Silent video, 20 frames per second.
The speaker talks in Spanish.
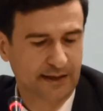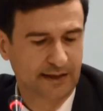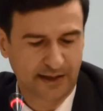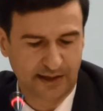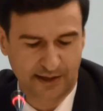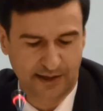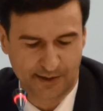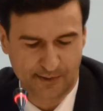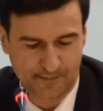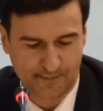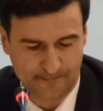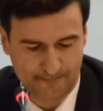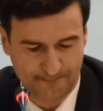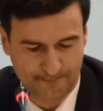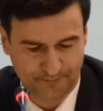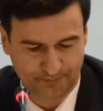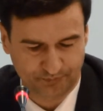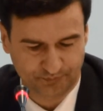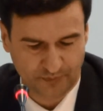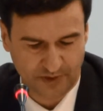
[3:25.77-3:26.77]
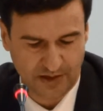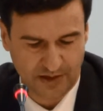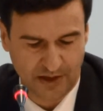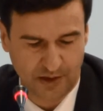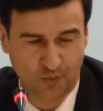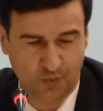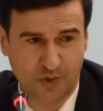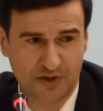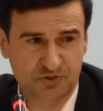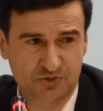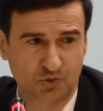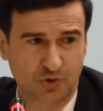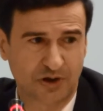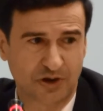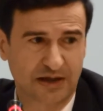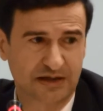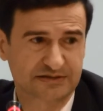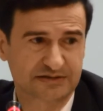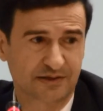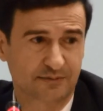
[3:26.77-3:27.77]
Em, en cuanto a
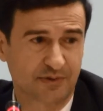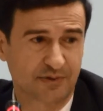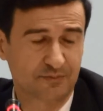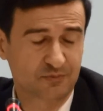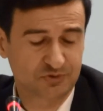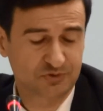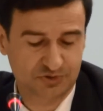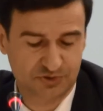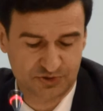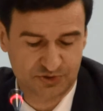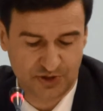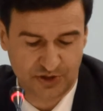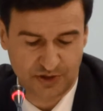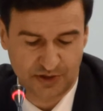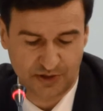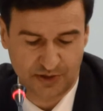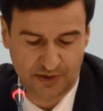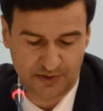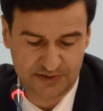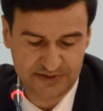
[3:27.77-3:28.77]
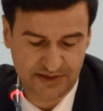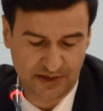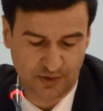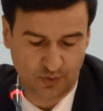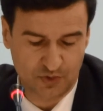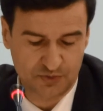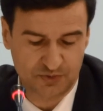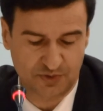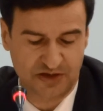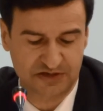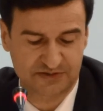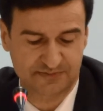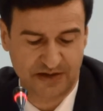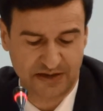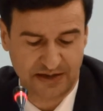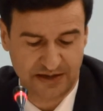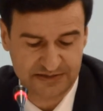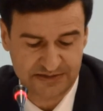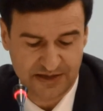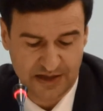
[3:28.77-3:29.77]
las vamos, eh, cuanto a las
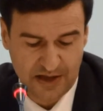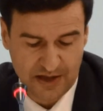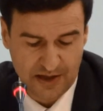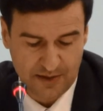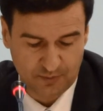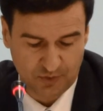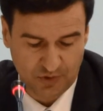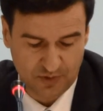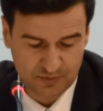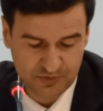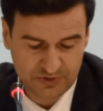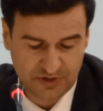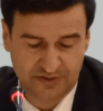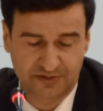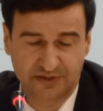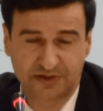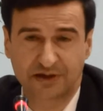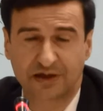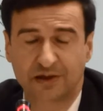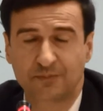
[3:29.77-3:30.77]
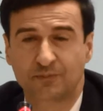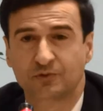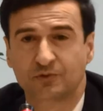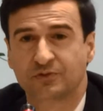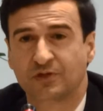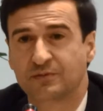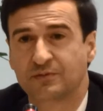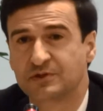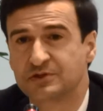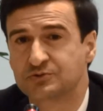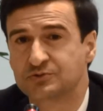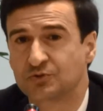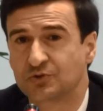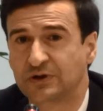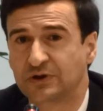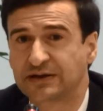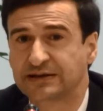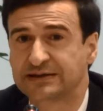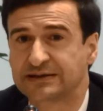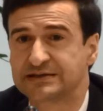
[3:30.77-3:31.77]
marcas, podemos decir que el procedimiento de
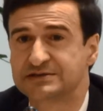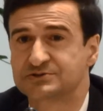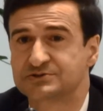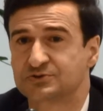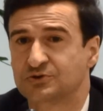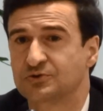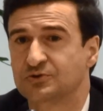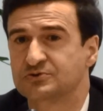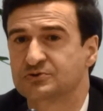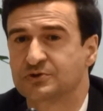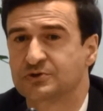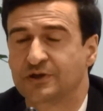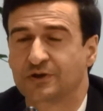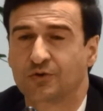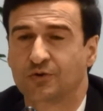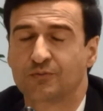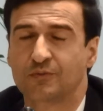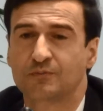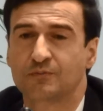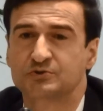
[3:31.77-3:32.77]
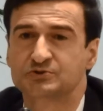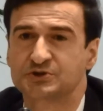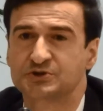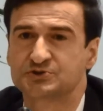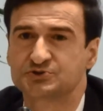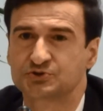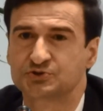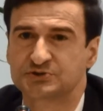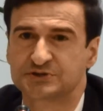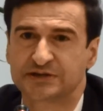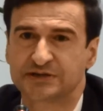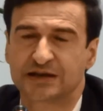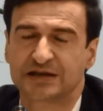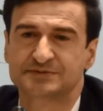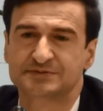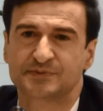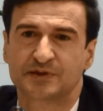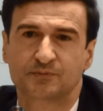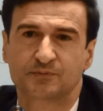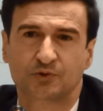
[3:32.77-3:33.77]
registro, eh, como hemos dicho, China
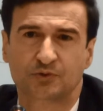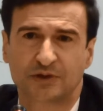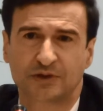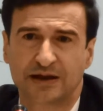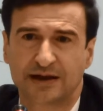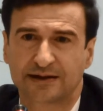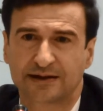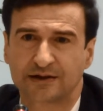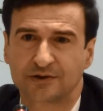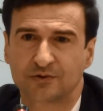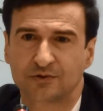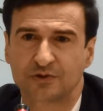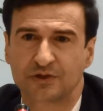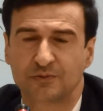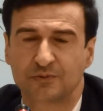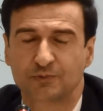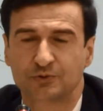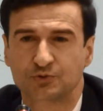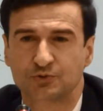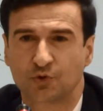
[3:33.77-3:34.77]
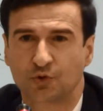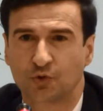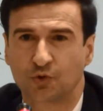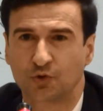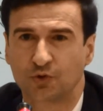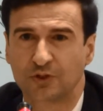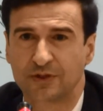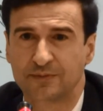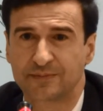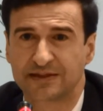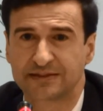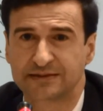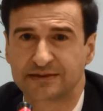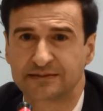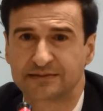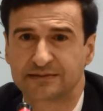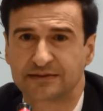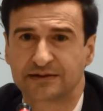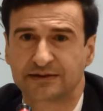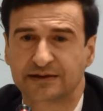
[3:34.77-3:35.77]
es miembro del arreglo y del protocolo de
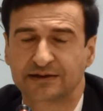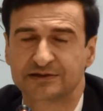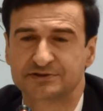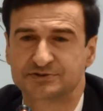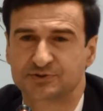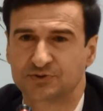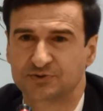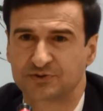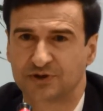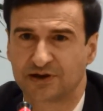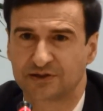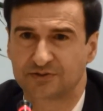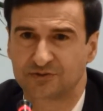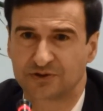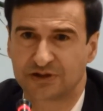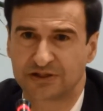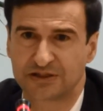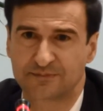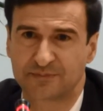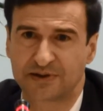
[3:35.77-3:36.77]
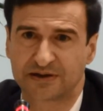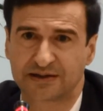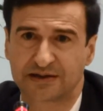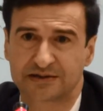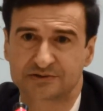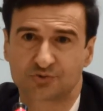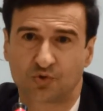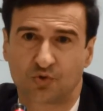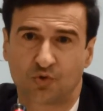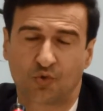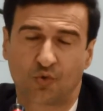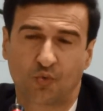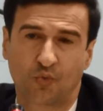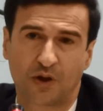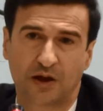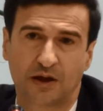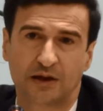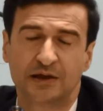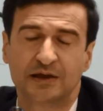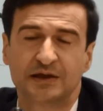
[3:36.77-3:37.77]
Madrid de registro internacional de marcas, con lo
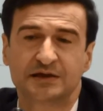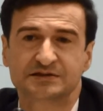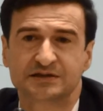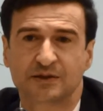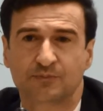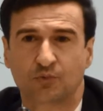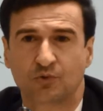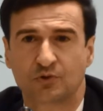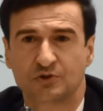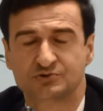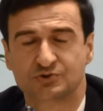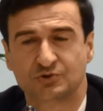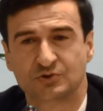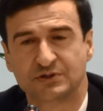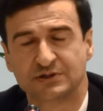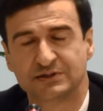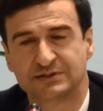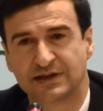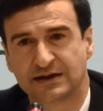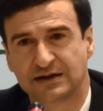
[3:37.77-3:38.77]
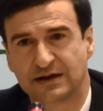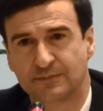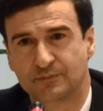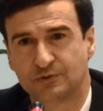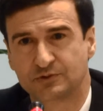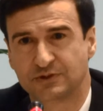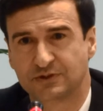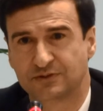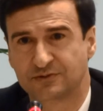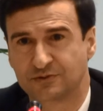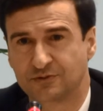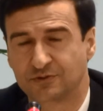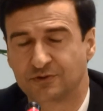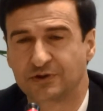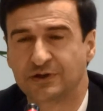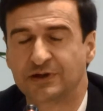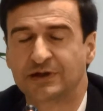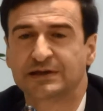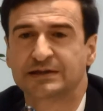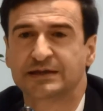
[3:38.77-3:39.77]
cual se puede solicitar la
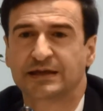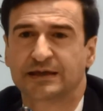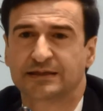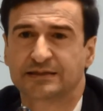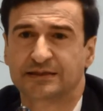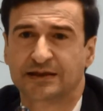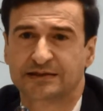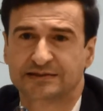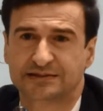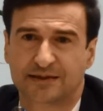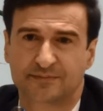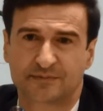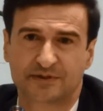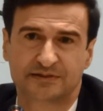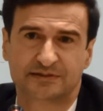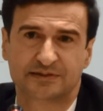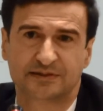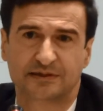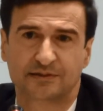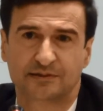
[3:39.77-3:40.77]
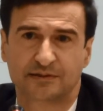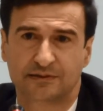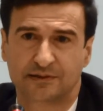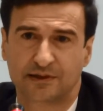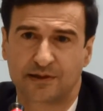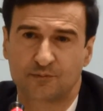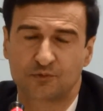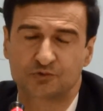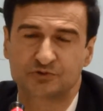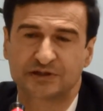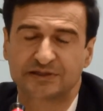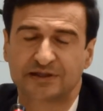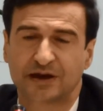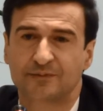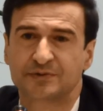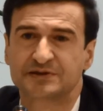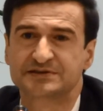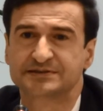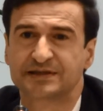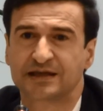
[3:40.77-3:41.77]
protección eh, directamente, digamos, a
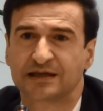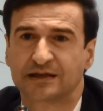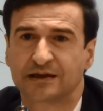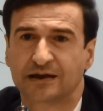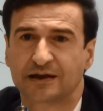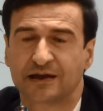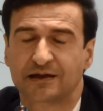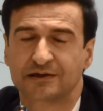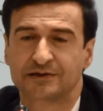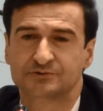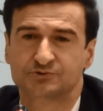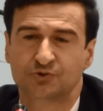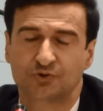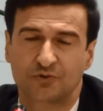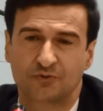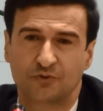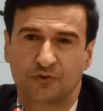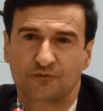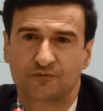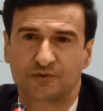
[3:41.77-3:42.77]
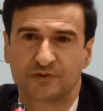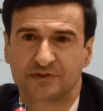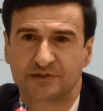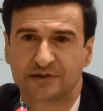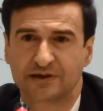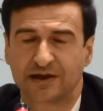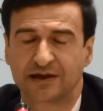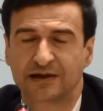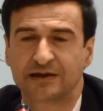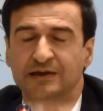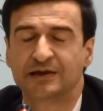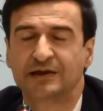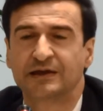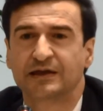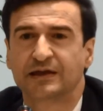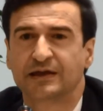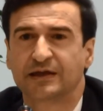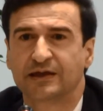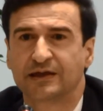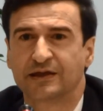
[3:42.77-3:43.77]
través de la oficina
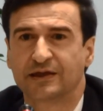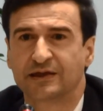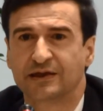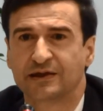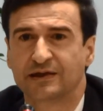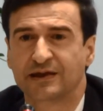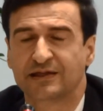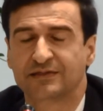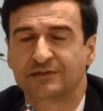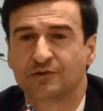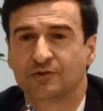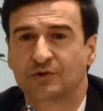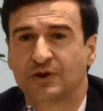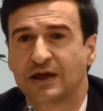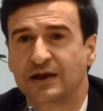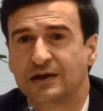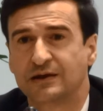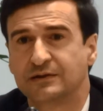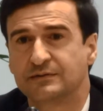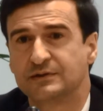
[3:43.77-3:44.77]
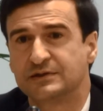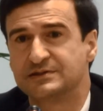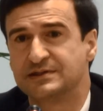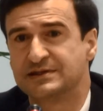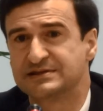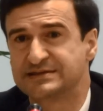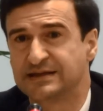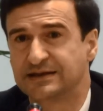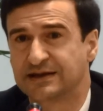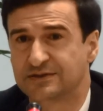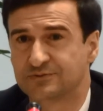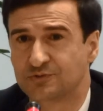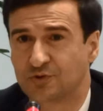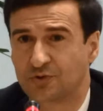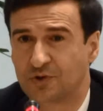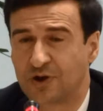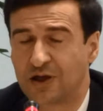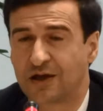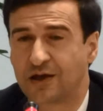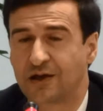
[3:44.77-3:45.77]
nacional
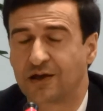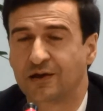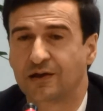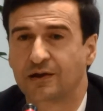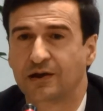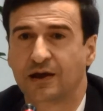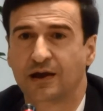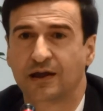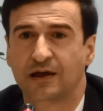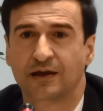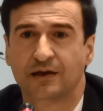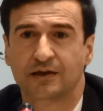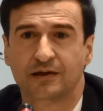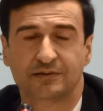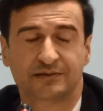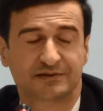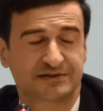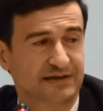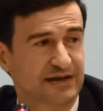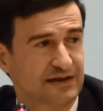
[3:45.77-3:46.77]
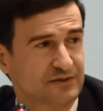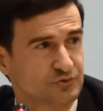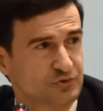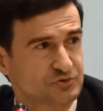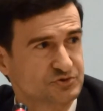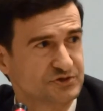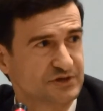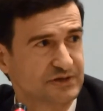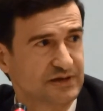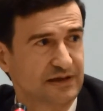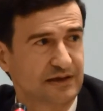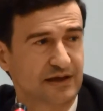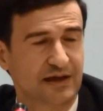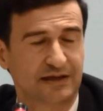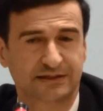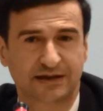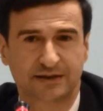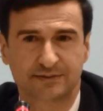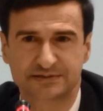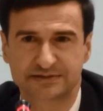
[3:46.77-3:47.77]
designando designando China
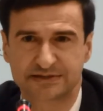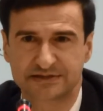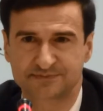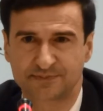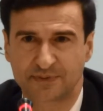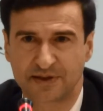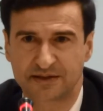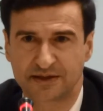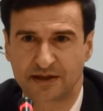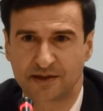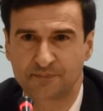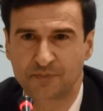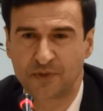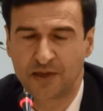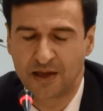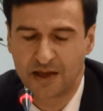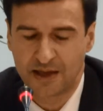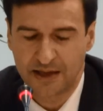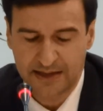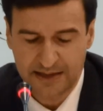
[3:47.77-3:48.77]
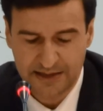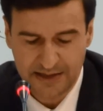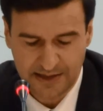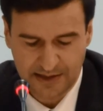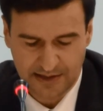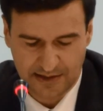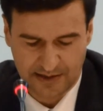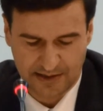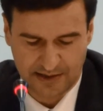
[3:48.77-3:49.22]
a través de España y